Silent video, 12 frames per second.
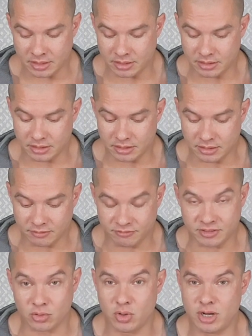Э,
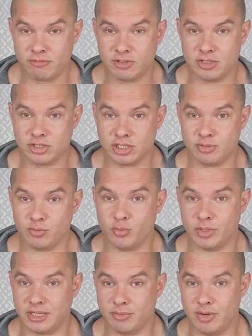второе, вы должны
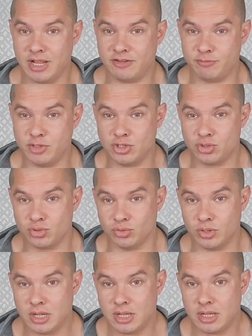употреблять в
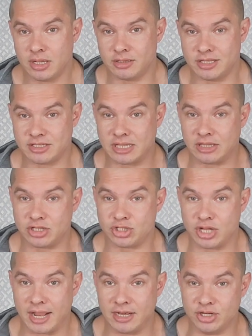пищу
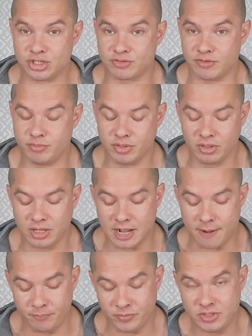достаточное количество
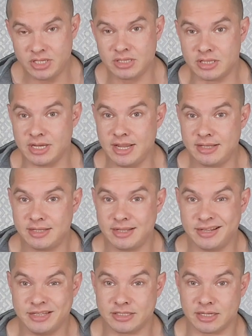белка. И
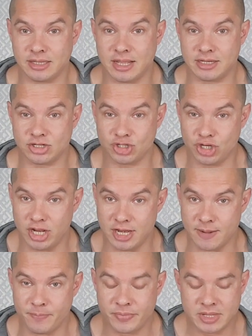третье, не страдать
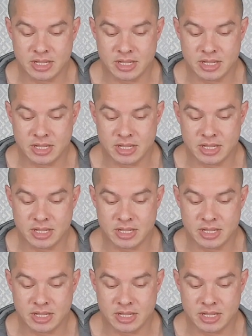ожирением.